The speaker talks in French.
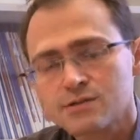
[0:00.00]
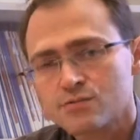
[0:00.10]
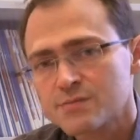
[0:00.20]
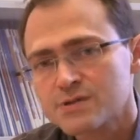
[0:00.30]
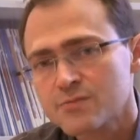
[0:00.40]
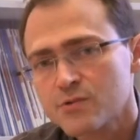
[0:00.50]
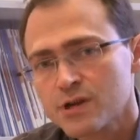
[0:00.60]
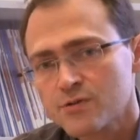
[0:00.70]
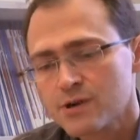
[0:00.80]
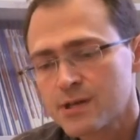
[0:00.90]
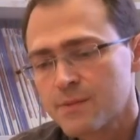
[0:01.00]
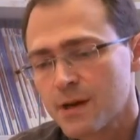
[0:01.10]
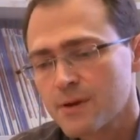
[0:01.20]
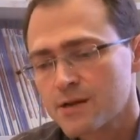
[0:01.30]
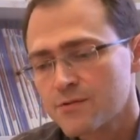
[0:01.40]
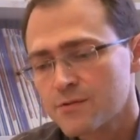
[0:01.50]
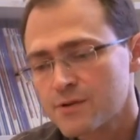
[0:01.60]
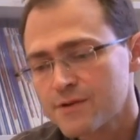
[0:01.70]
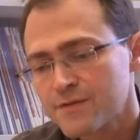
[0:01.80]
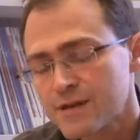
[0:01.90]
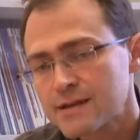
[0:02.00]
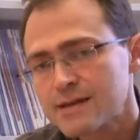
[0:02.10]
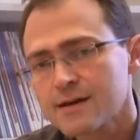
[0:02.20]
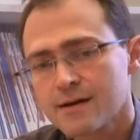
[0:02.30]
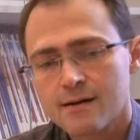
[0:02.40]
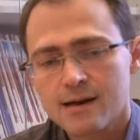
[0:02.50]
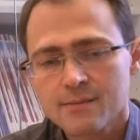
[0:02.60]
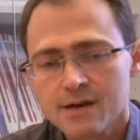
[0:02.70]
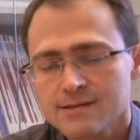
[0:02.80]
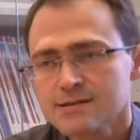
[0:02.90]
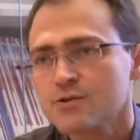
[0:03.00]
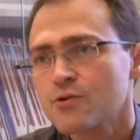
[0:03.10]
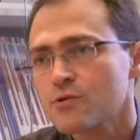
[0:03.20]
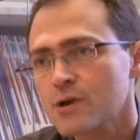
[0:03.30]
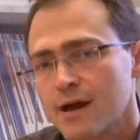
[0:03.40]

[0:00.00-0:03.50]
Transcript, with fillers: qui sont des petites molécules qui permettent de définir la maladie de Crohn,